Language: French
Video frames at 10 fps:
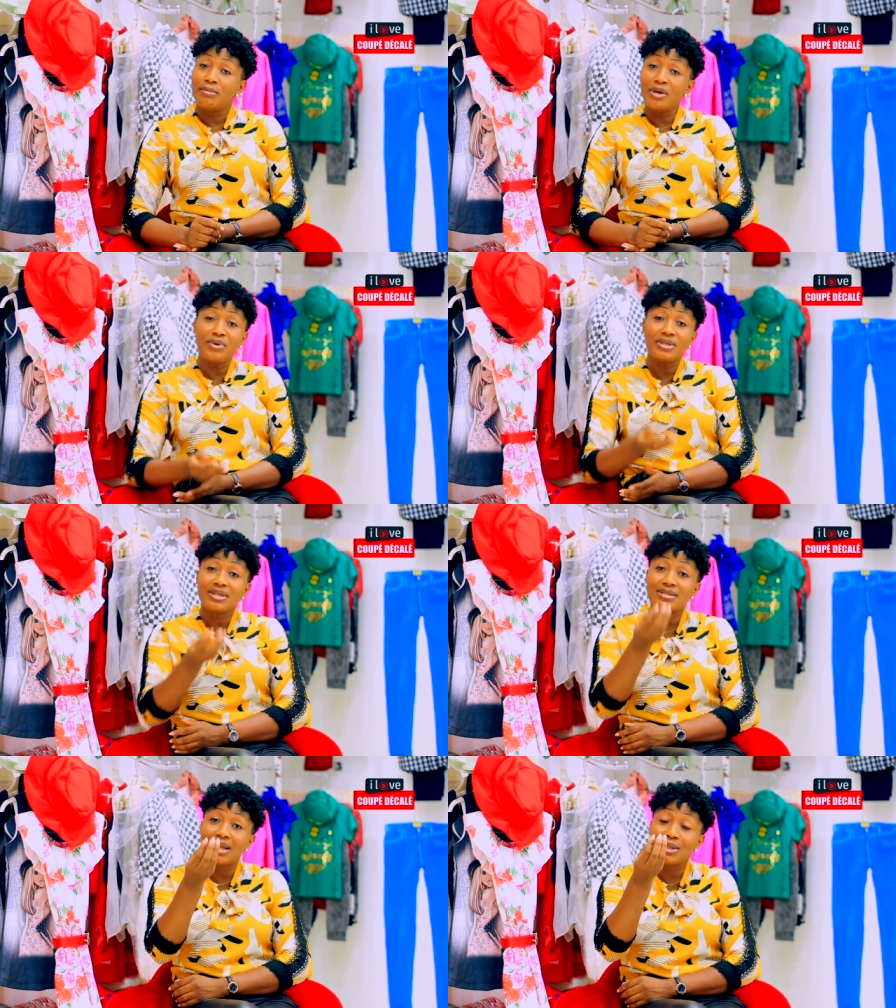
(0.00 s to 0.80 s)
Mais oui,
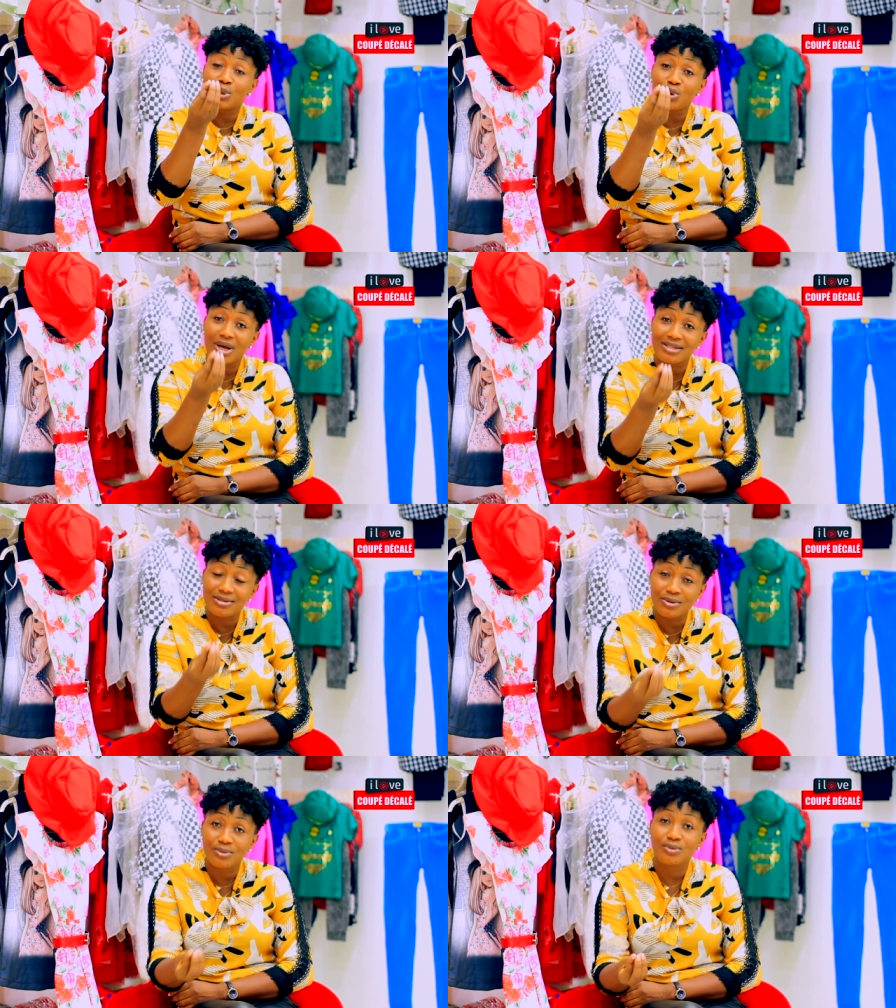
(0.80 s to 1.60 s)
ça c'est
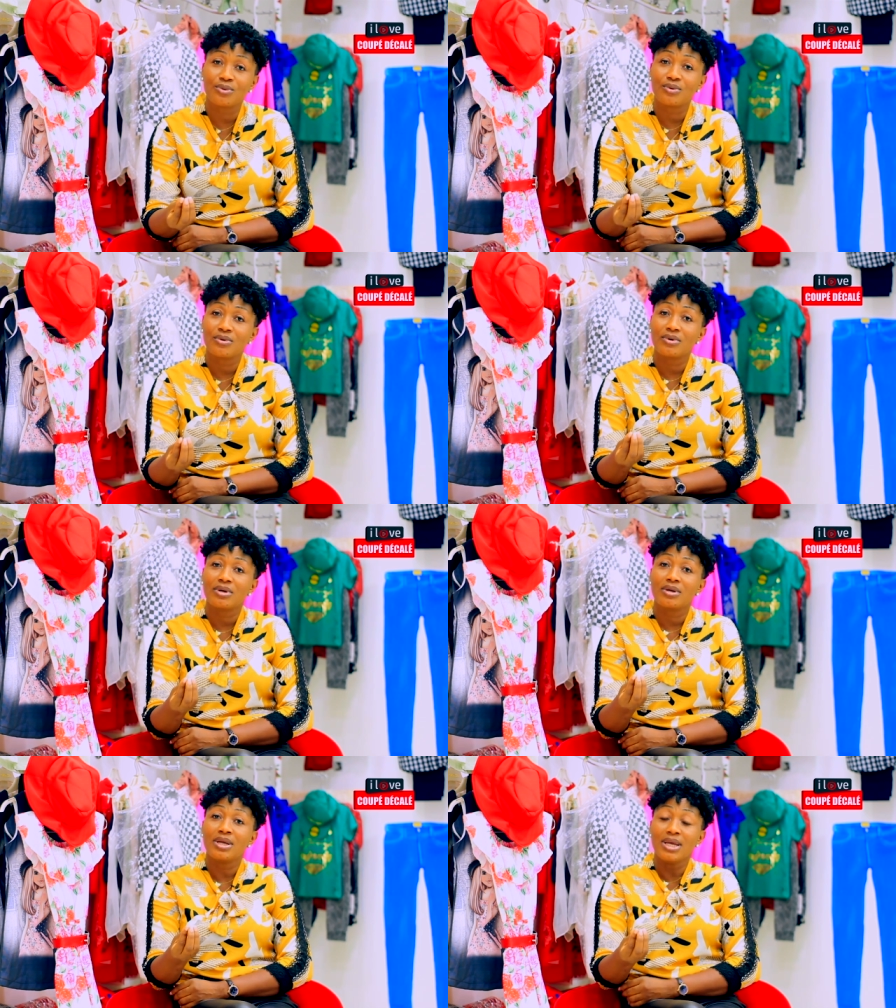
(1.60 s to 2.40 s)
l'adoration.
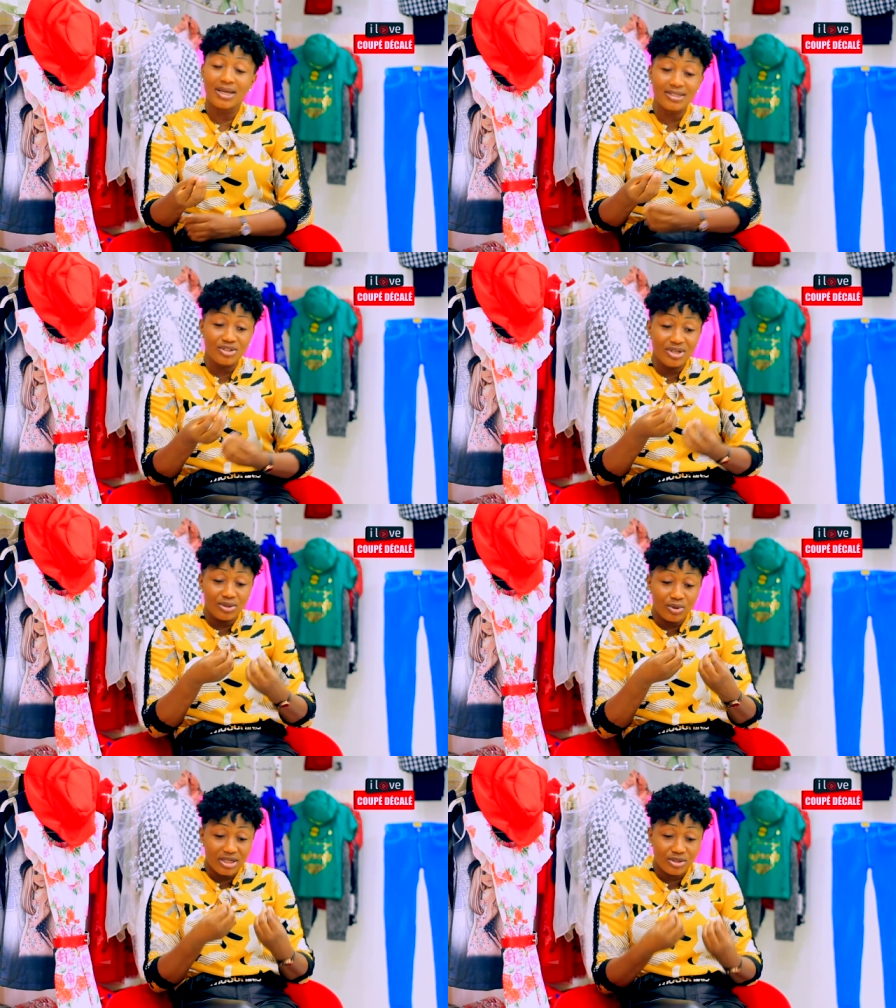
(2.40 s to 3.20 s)
Quand il s'agit de
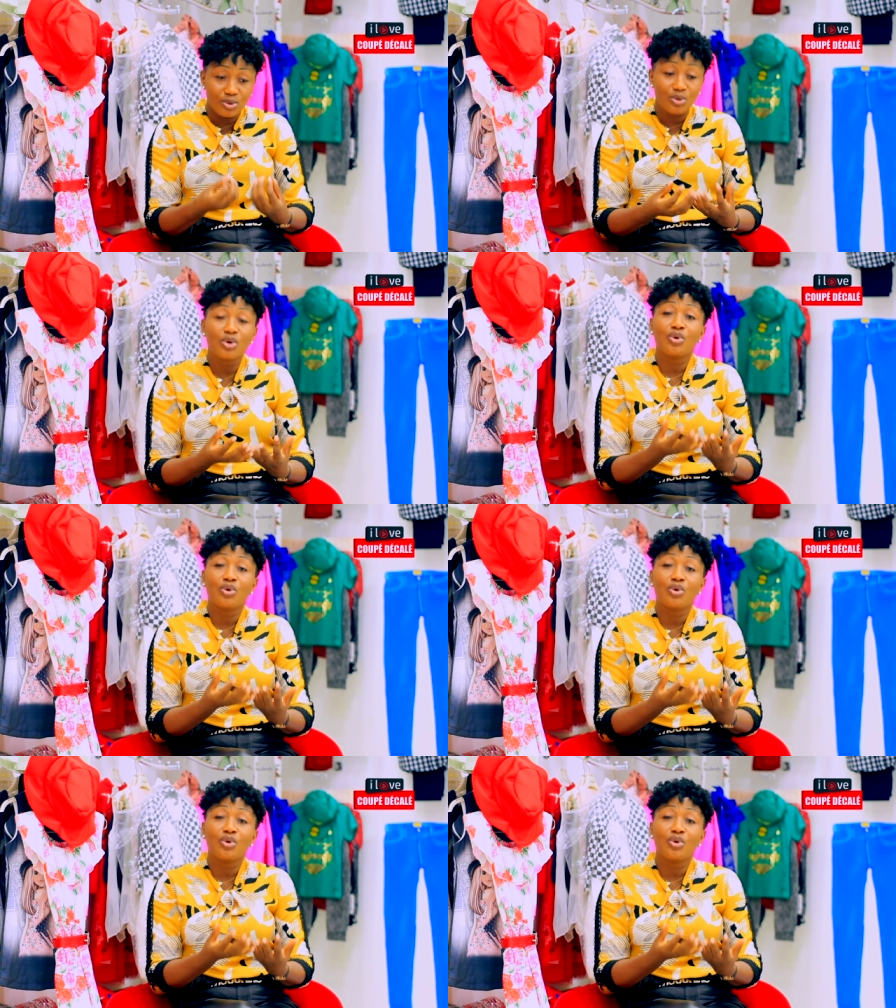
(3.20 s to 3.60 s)
l'adoration,